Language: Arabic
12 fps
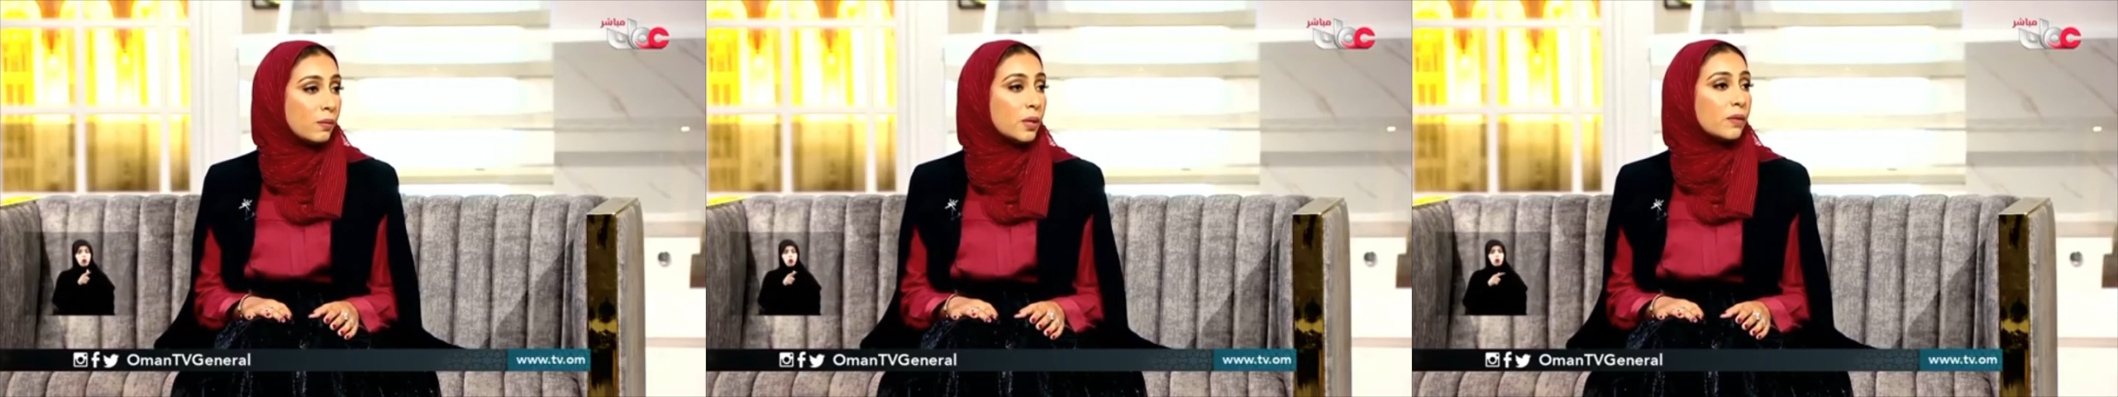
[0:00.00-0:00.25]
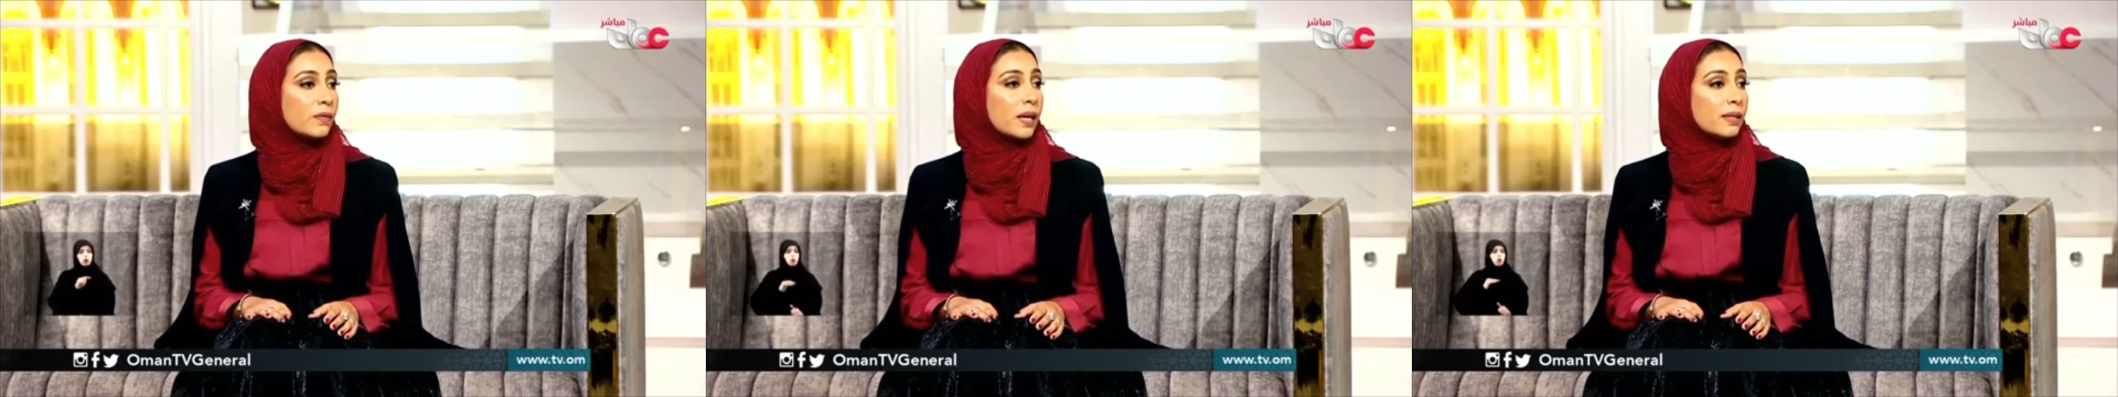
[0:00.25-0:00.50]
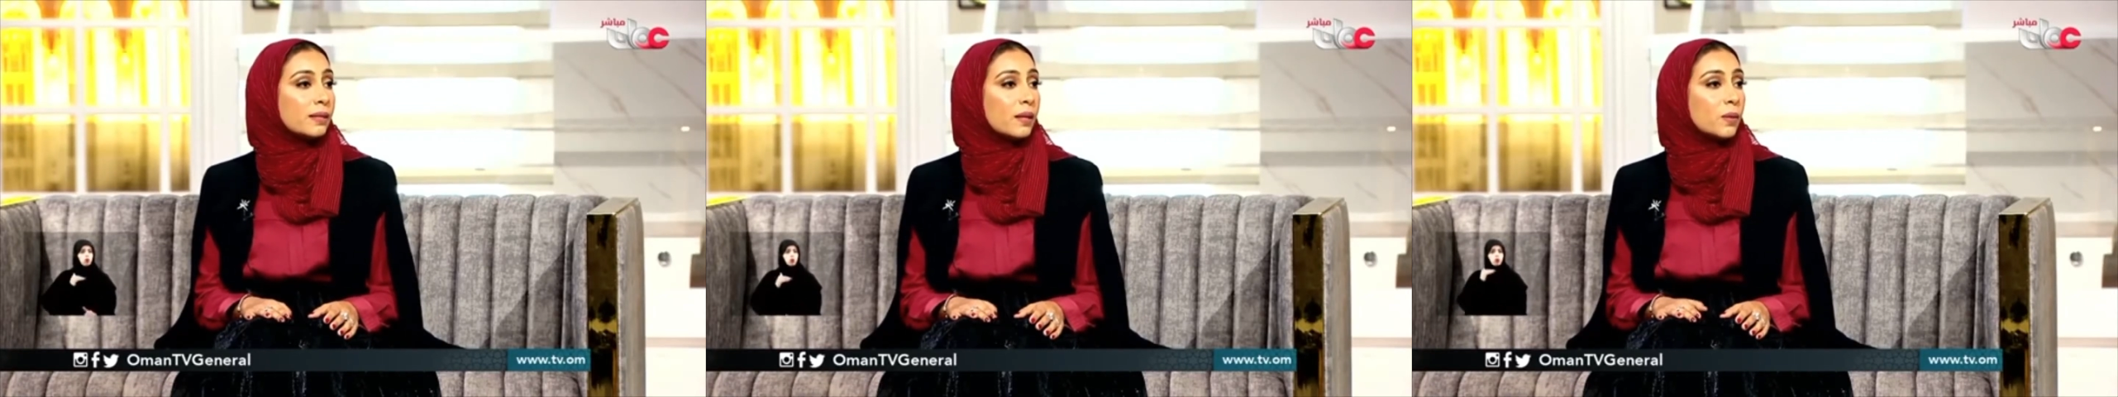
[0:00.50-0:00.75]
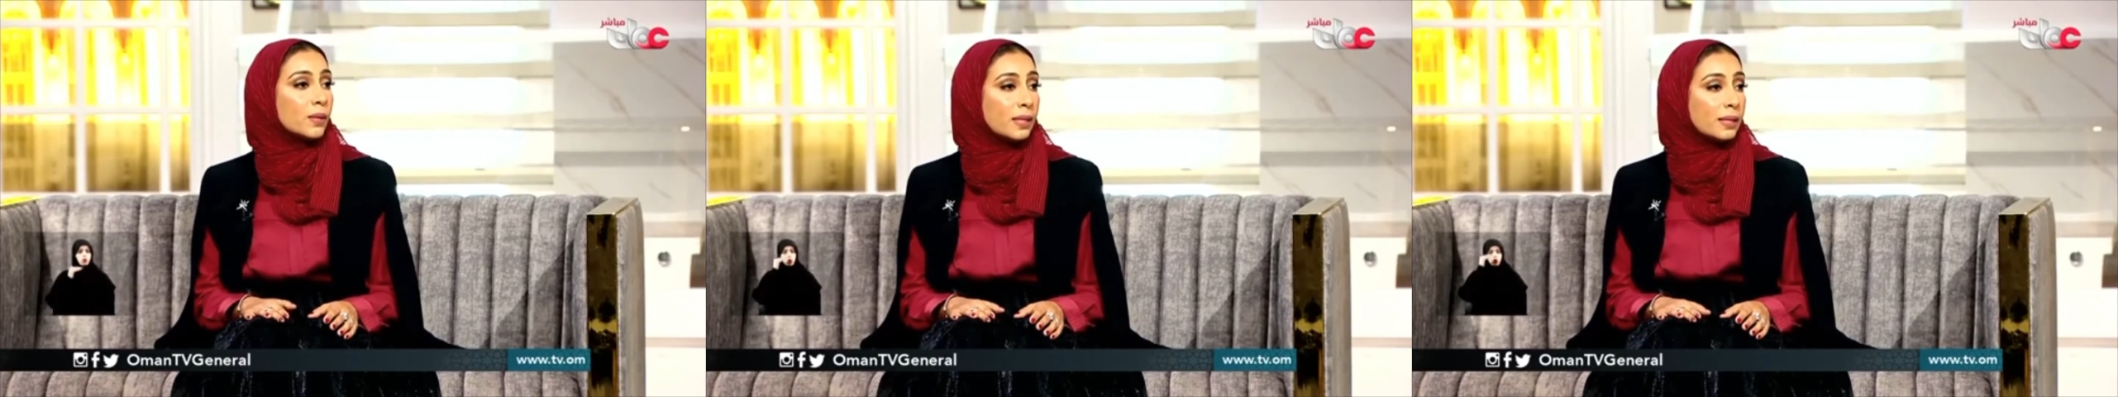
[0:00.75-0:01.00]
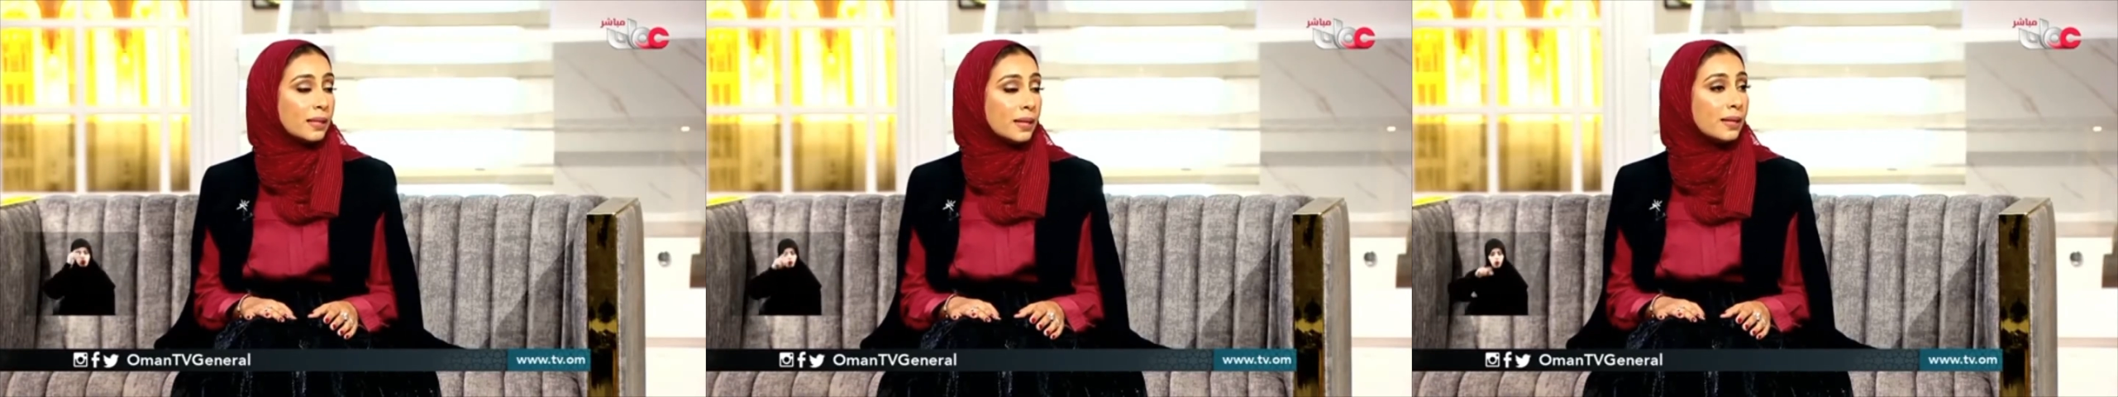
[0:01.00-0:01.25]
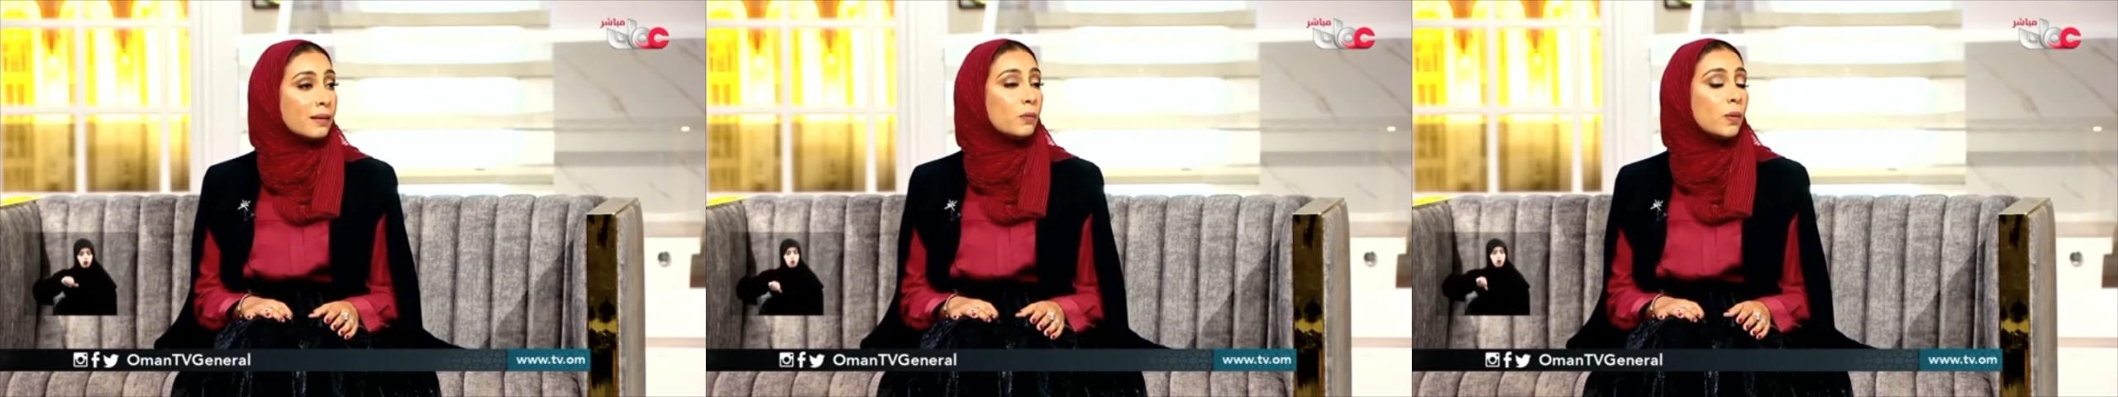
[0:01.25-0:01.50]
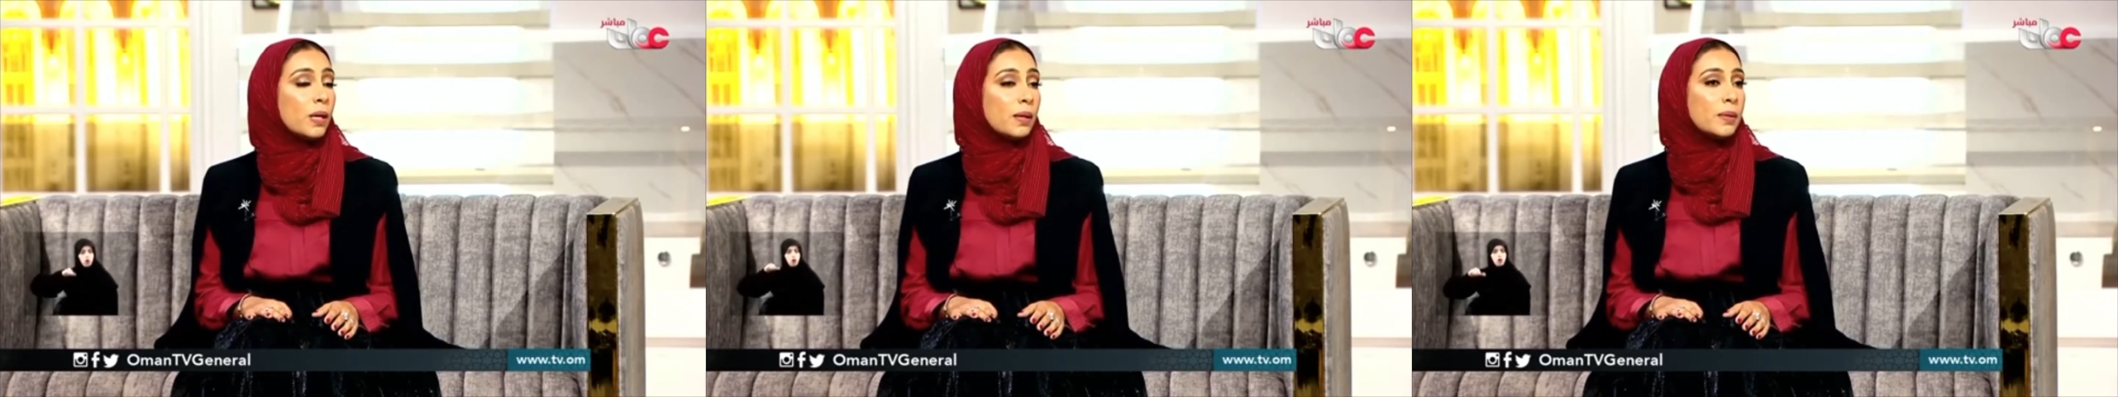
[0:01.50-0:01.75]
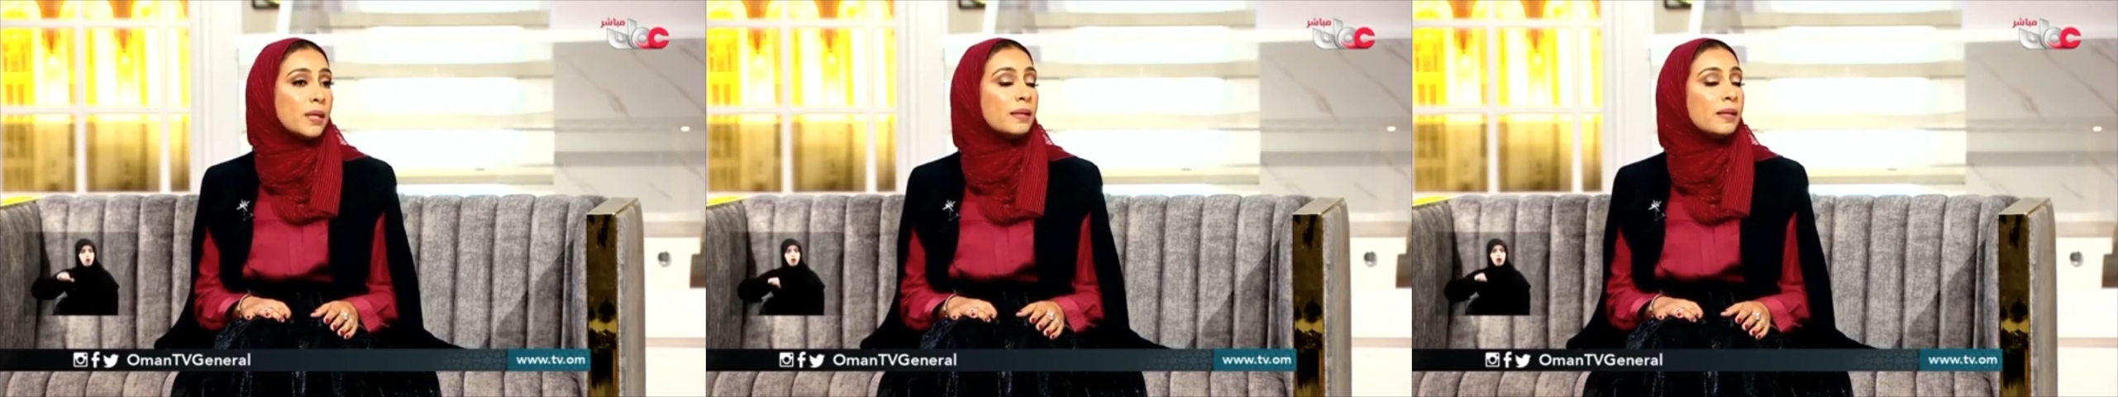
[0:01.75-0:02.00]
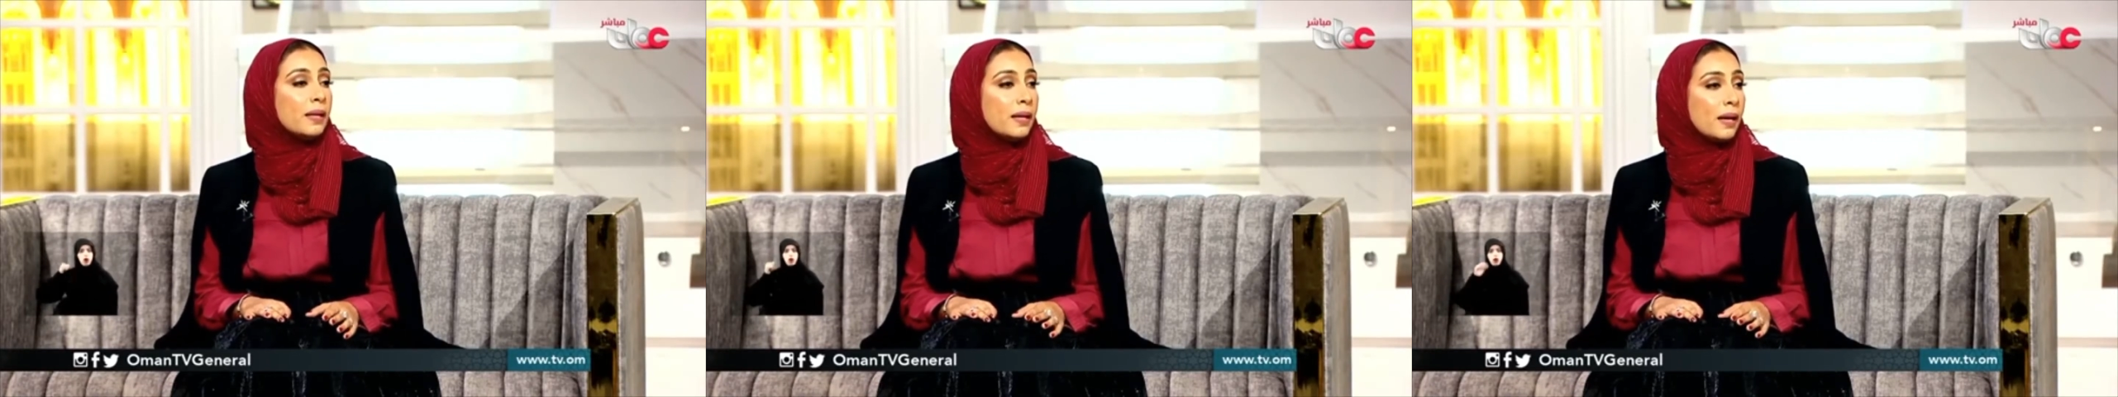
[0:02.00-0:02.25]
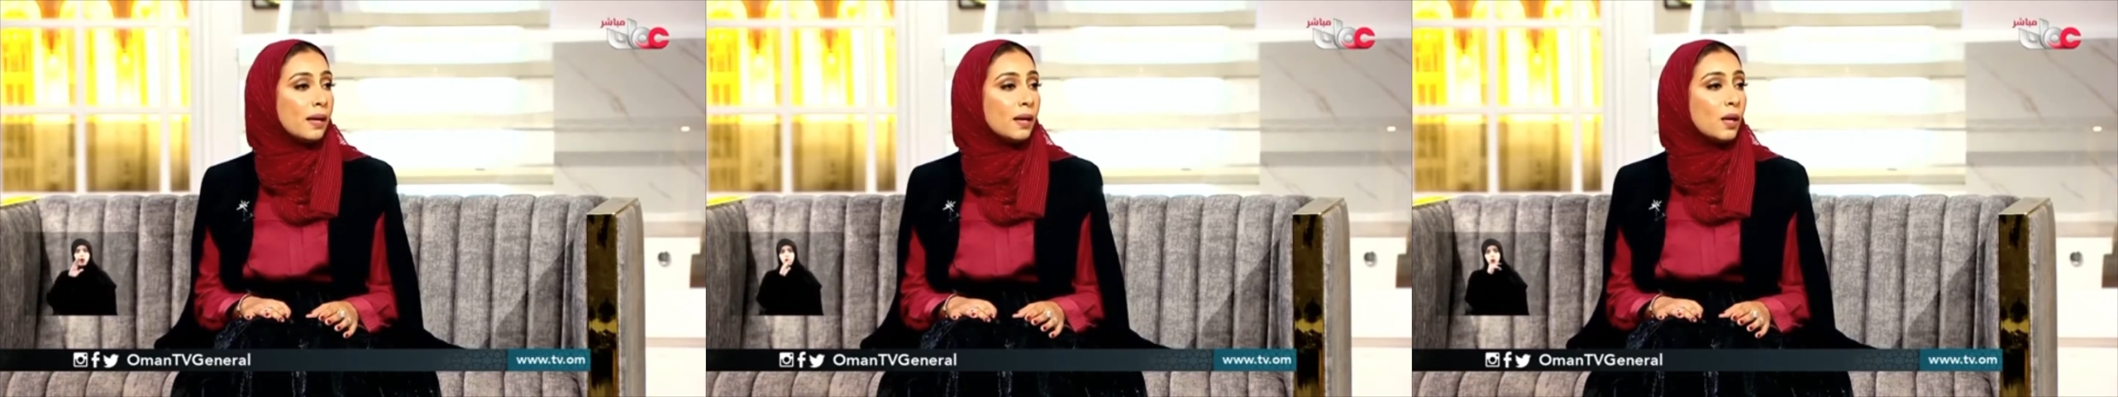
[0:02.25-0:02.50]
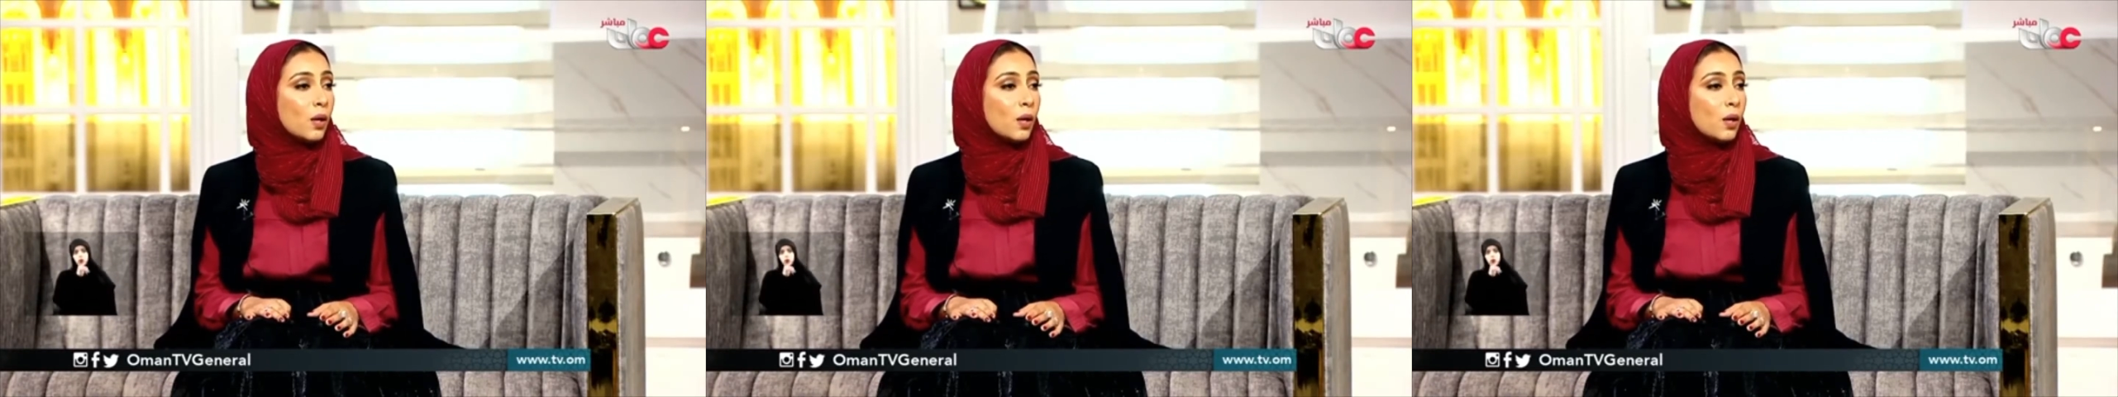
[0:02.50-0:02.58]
ورفعة وطننا وبإذن الله